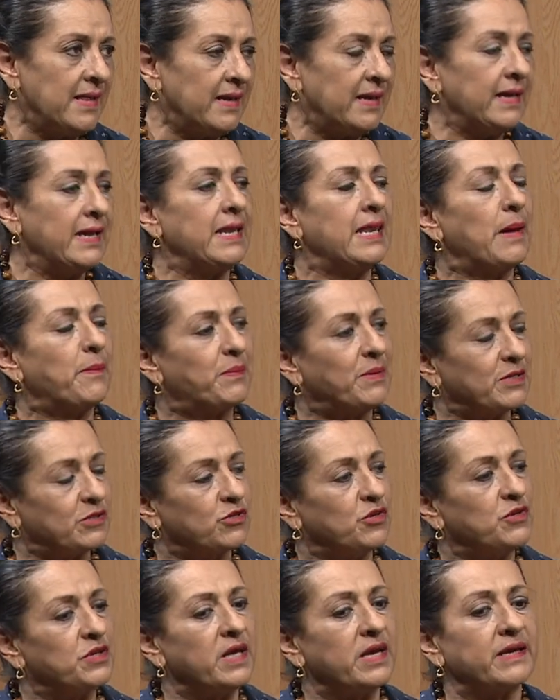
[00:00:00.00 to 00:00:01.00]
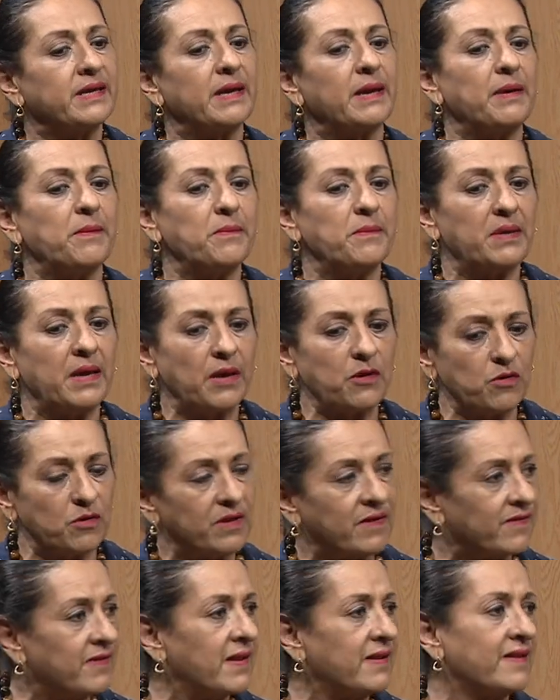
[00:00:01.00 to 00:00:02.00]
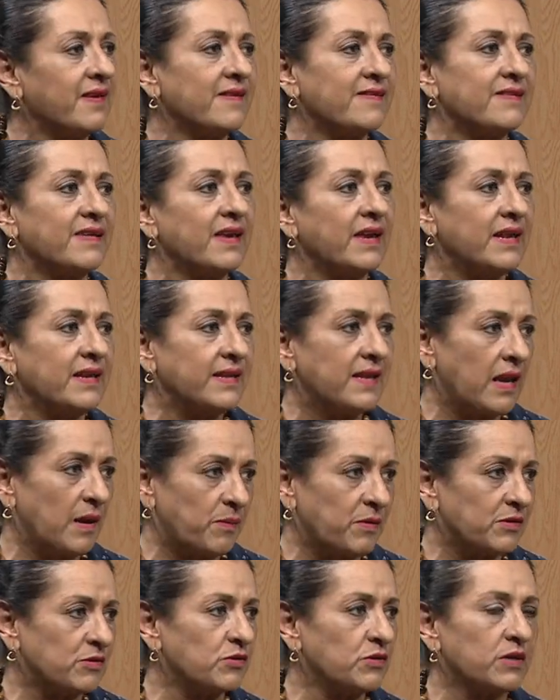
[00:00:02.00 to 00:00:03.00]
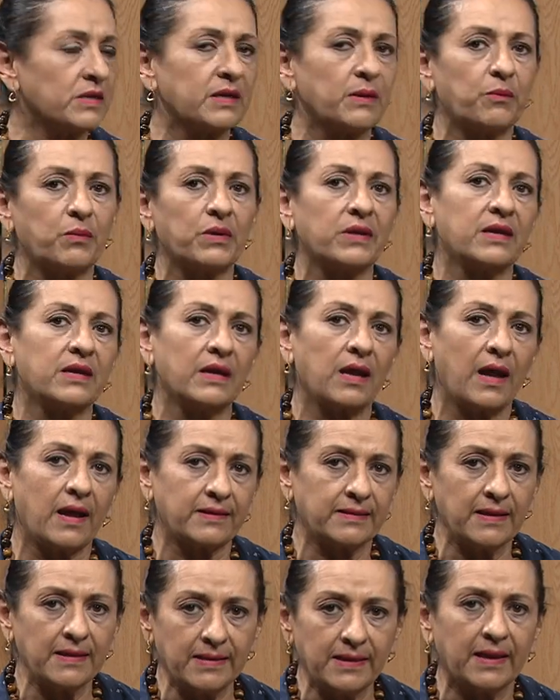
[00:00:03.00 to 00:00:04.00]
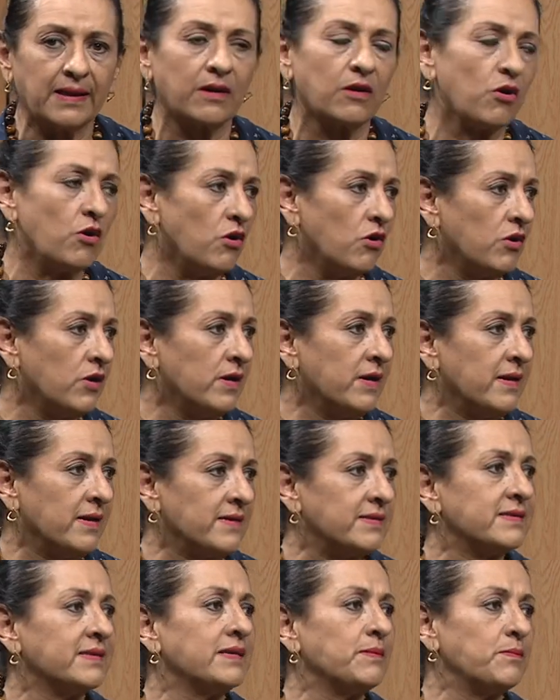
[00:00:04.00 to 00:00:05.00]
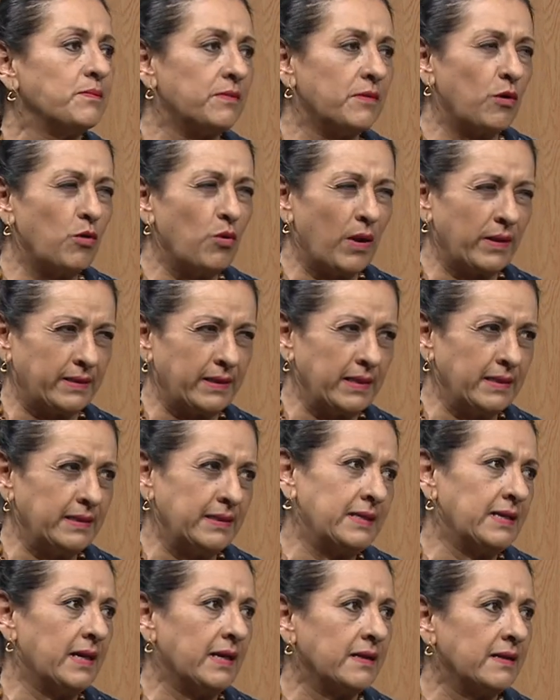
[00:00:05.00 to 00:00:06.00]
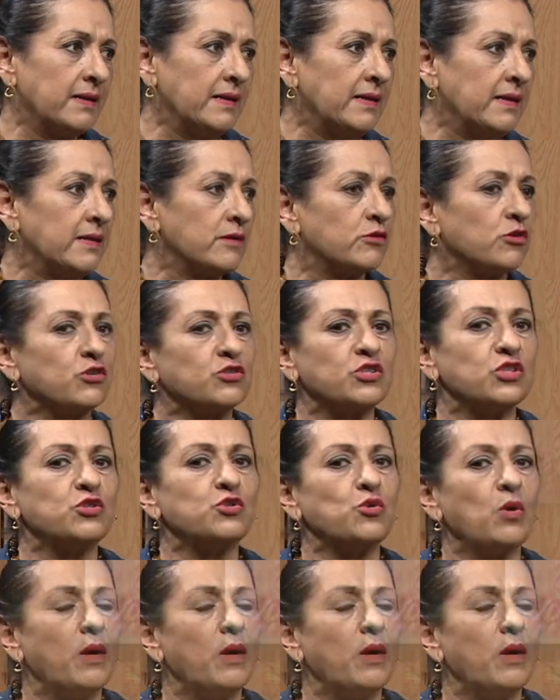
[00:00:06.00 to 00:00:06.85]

y la persona que me ayuda a hacer el quehacer y la persona que puede atenderlo, sí, lo atendía. Entonces no